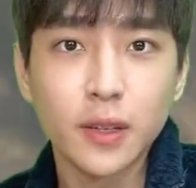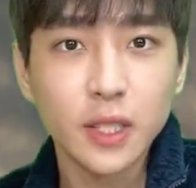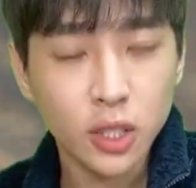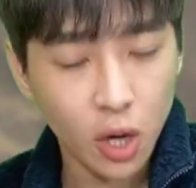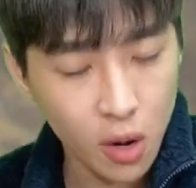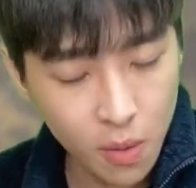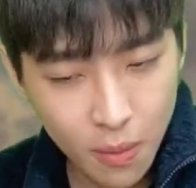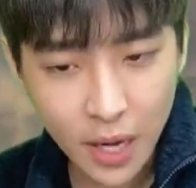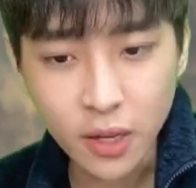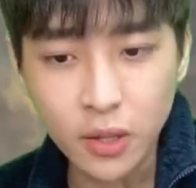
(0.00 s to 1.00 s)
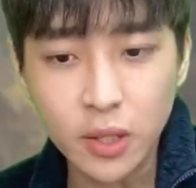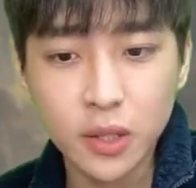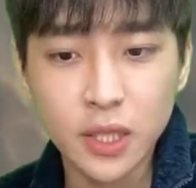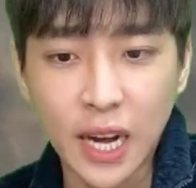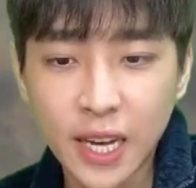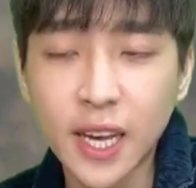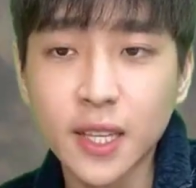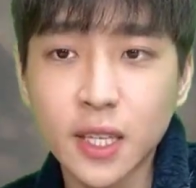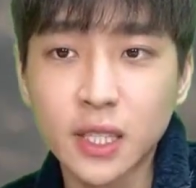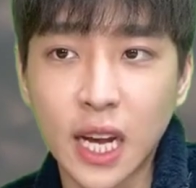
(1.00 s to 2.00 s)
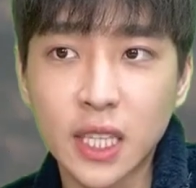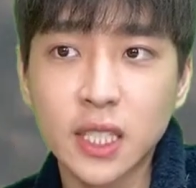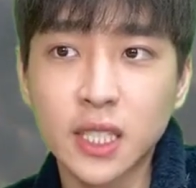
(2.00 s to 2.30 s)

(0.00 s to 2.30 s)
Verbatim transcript: 정말 이거는 자기한테 자시,